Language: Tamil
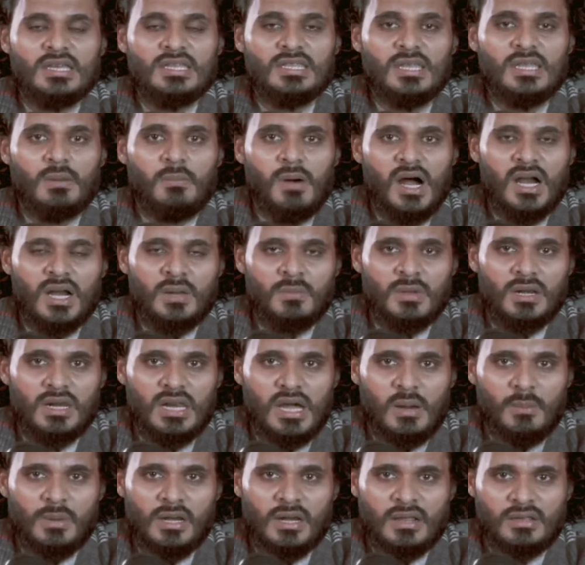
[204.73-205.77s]
இந்த பானம்
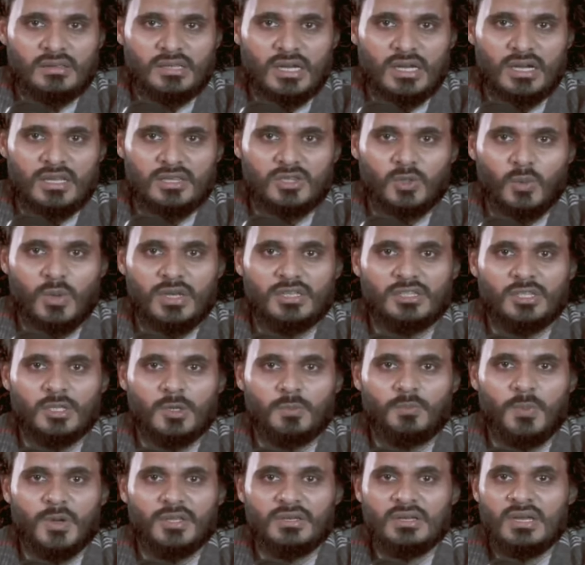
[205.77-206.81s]
இல்லாமல் என்னை தடுத்து
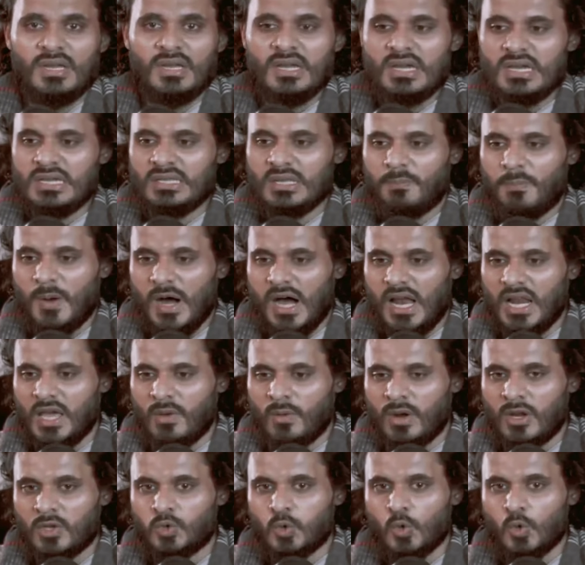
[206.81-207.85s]
வைத்திருப்பது இந்த
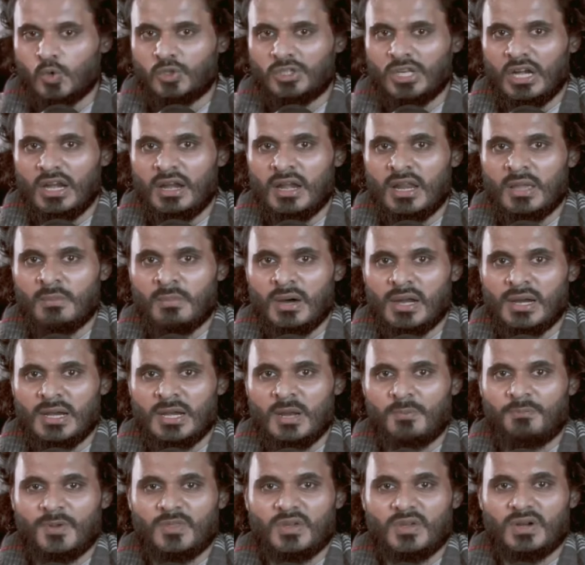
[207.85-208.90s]
பாலைவன சூட்டில் என்னை
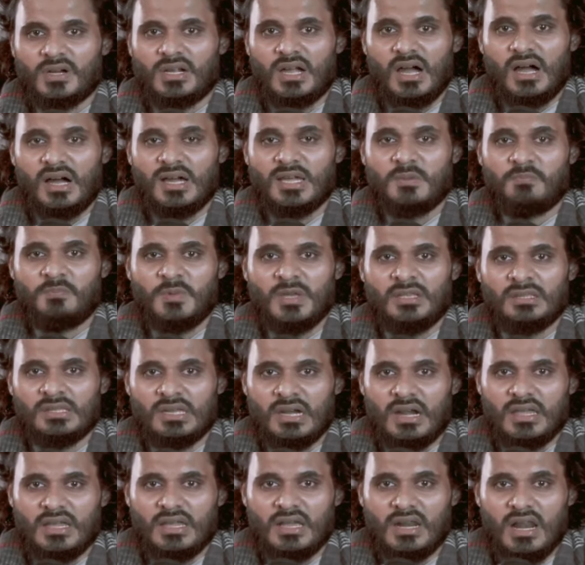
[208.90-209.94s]
மரணிப்பதற்காக இந்த
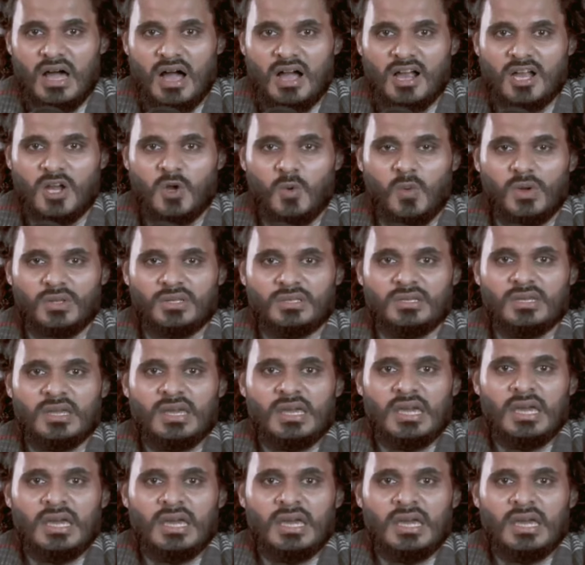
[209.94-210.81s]
நிலையில் ஆக்குவது